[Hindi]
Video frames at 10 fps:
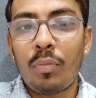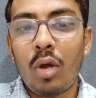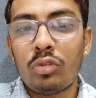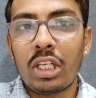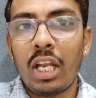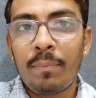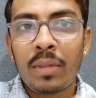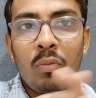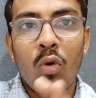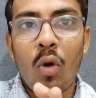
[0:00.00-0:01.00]
क्रोम ब्राउजर है
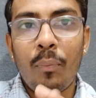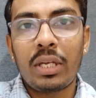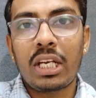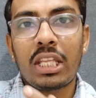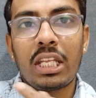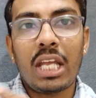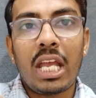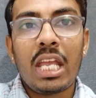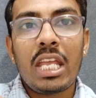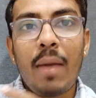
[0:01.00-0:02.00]
वो ओपन कर देना
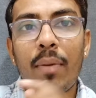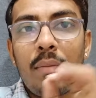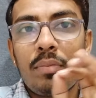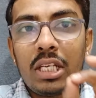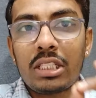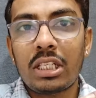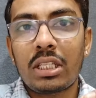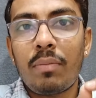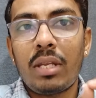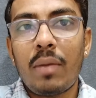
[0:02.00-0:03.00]
है यहाँ पर आप देख
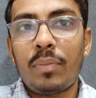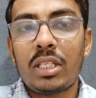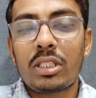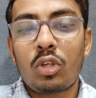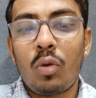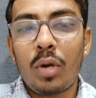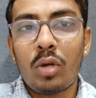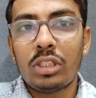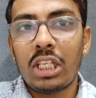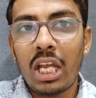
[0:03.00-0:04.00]
सकते हैं मैंने अपना क्रोम
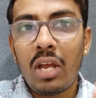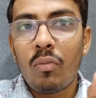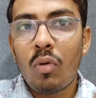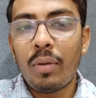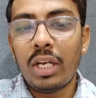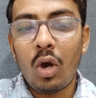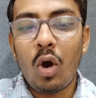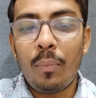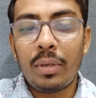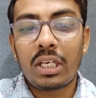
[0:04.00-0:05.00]
ब्राउजर है वो मैंने
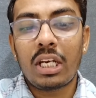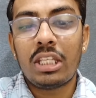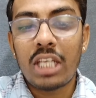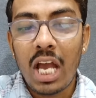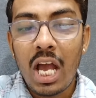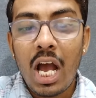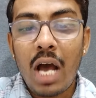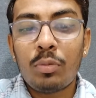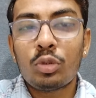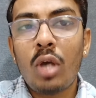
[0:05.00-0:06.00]
ओपन कर दिया
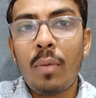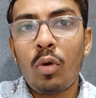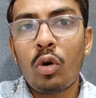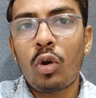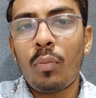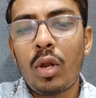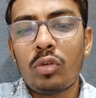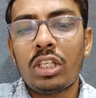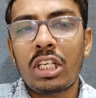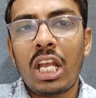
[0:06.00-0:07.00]
अब दोस्तों आपको क्रोम
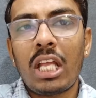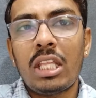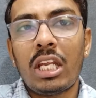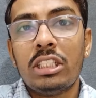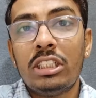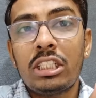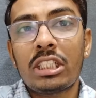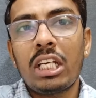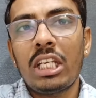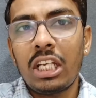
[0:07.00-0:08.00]
ब्राउजर के अंदर
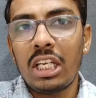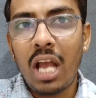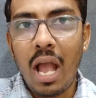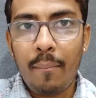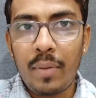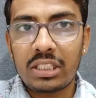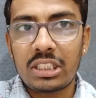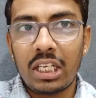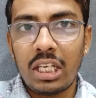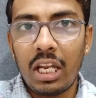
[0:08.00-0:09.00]
जिस कैटेगरी का आपका
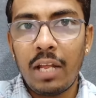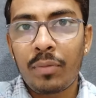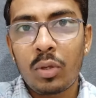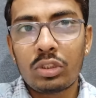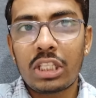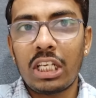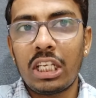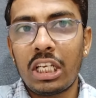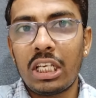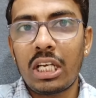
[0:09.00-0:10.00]
चैनल है उस
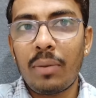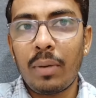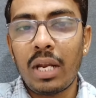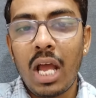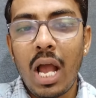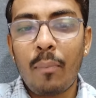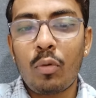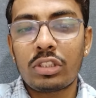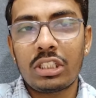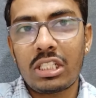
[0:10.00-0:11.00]
कैटेगरी के ऊपर
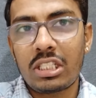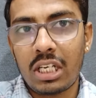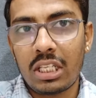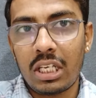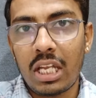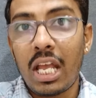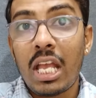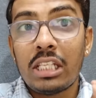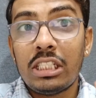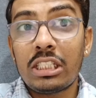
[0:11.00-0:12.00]
आपको सर्च कर देना
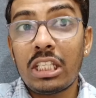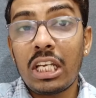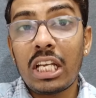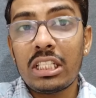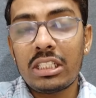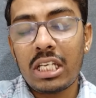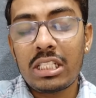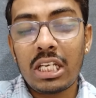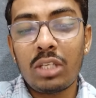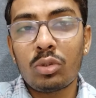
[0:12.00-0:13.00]
है जिस तरीके से
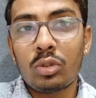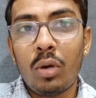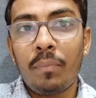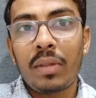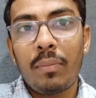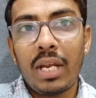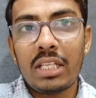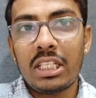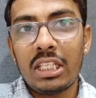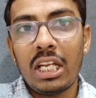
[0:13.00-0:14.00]
जैसे कि दोस्तों
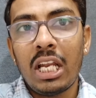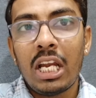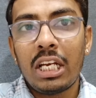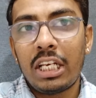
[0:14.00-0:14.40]
मेरा चैनल